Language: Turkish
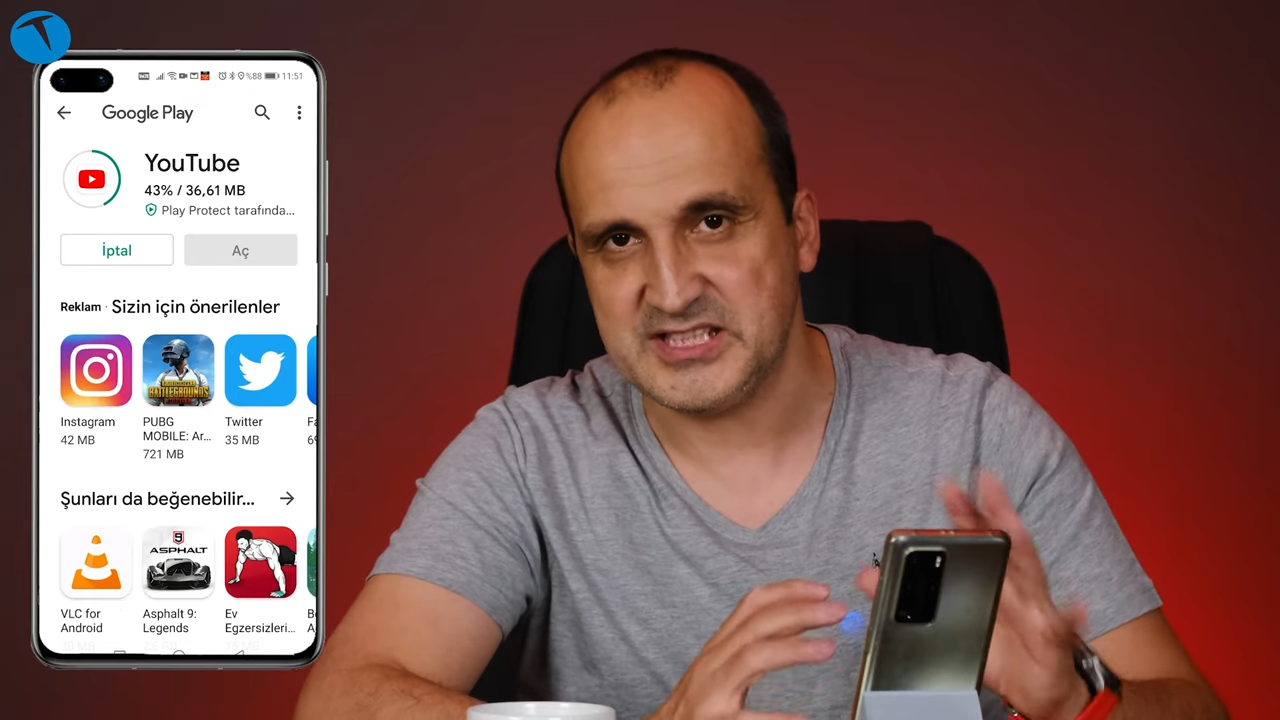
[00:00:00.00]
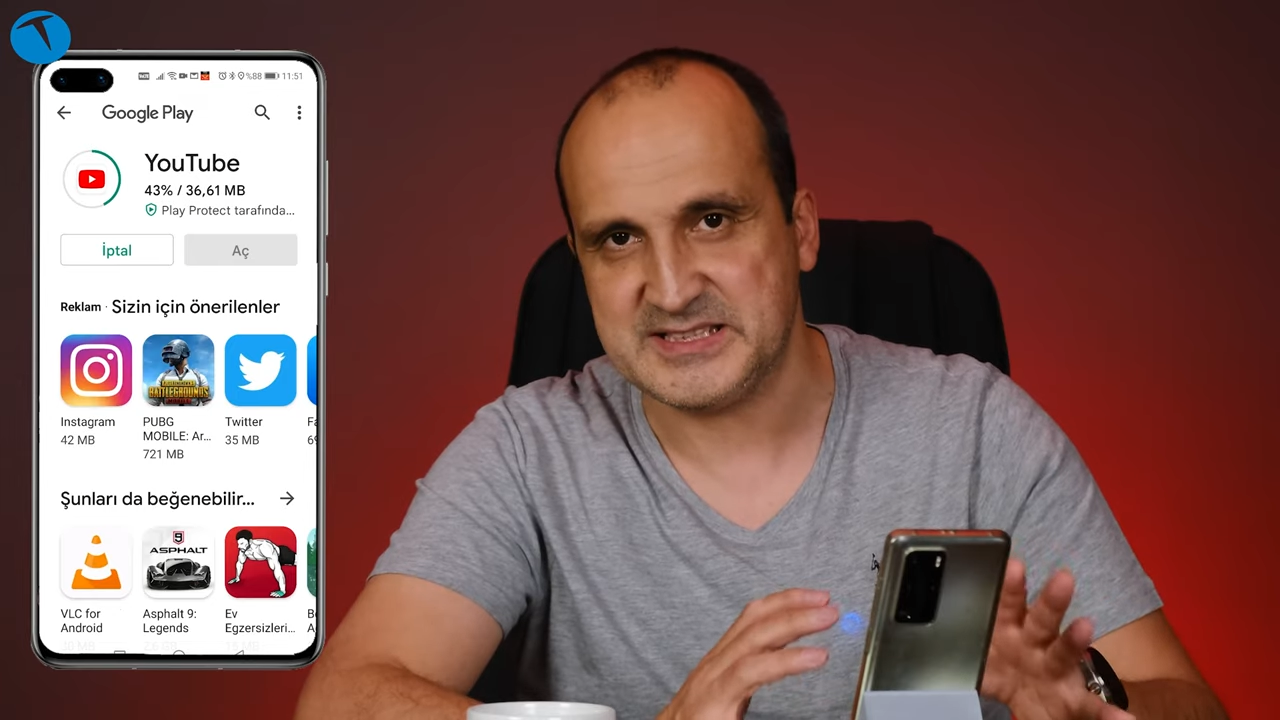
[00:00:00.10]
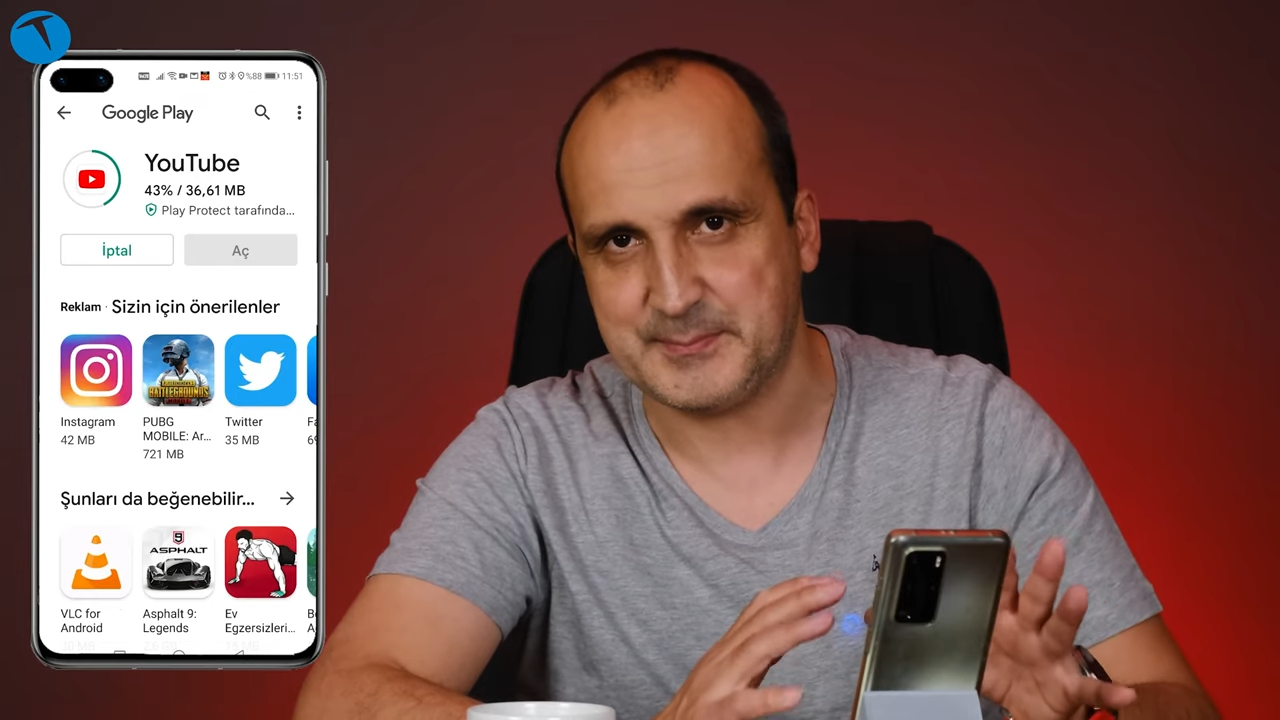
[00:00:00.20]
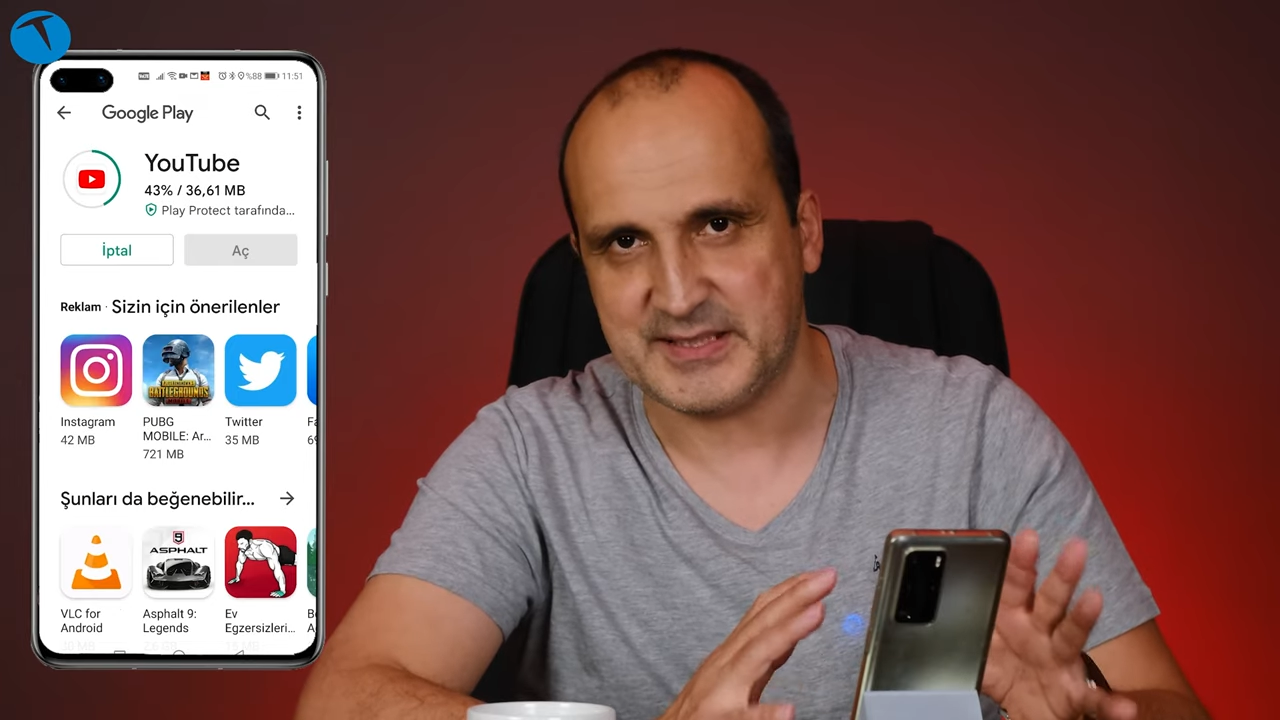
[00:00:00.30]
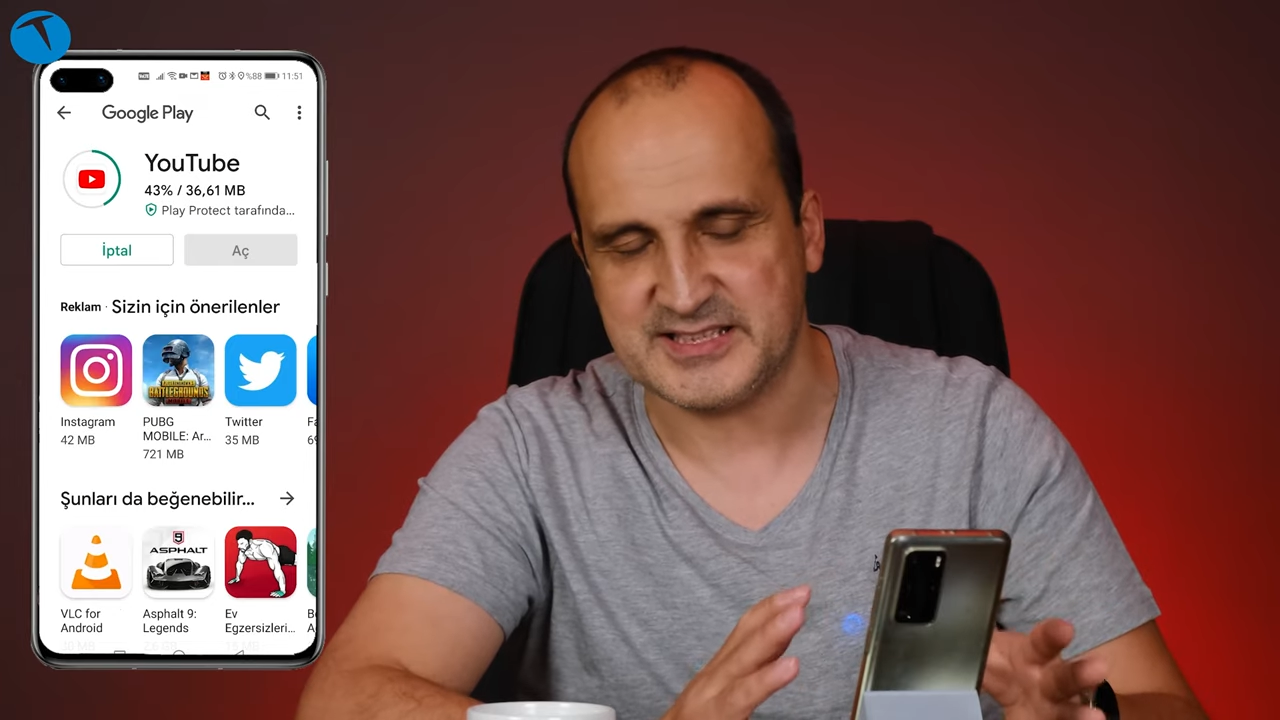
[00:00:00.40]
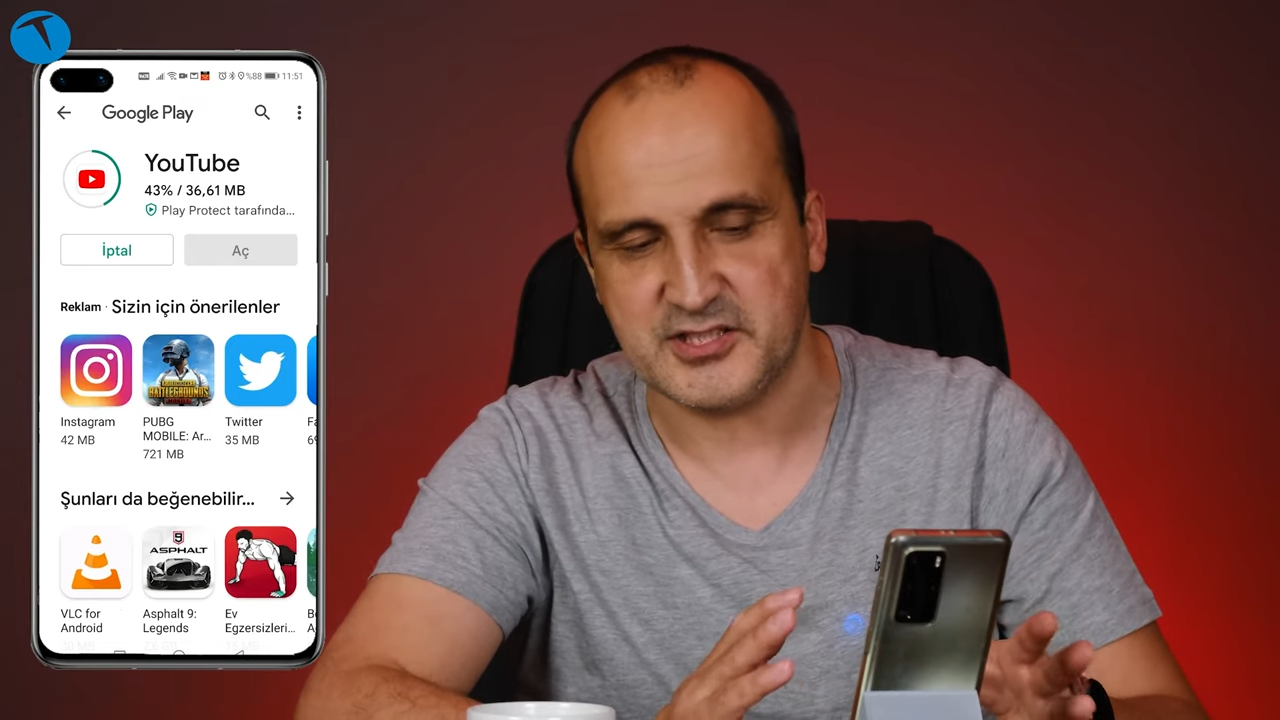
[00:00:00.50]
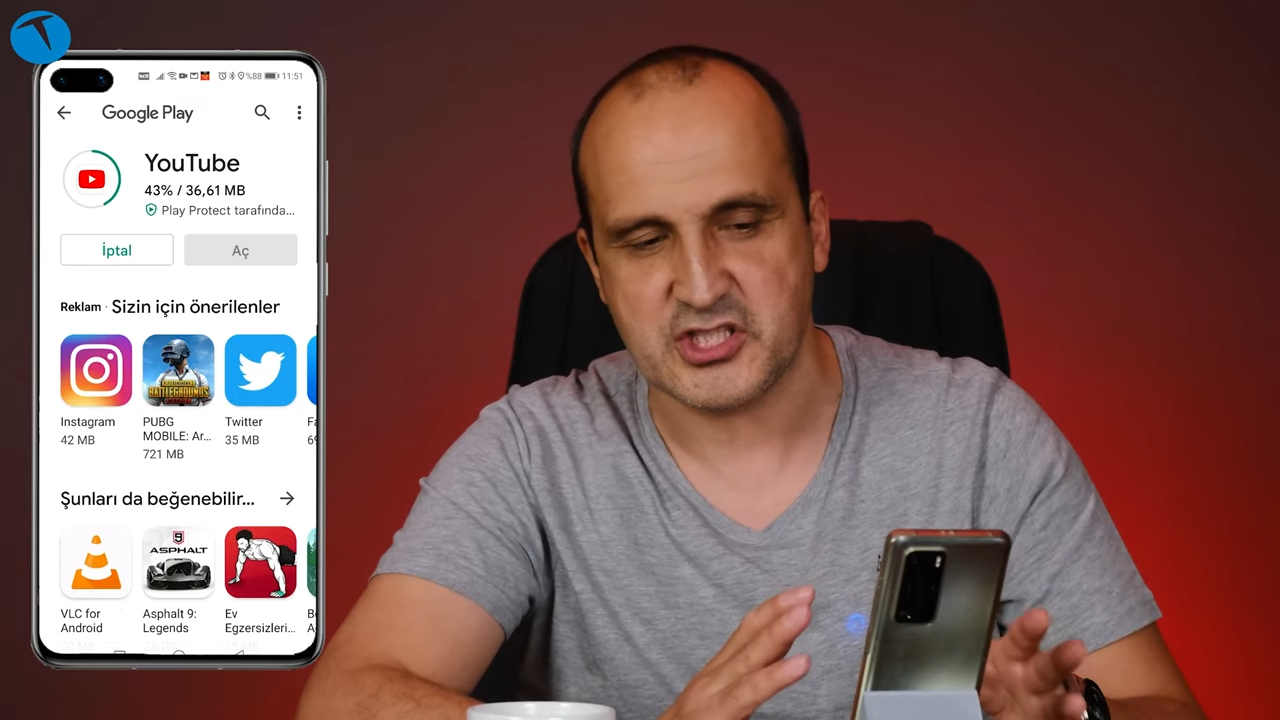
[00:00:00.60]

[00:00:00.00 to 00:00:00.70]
G-Space'in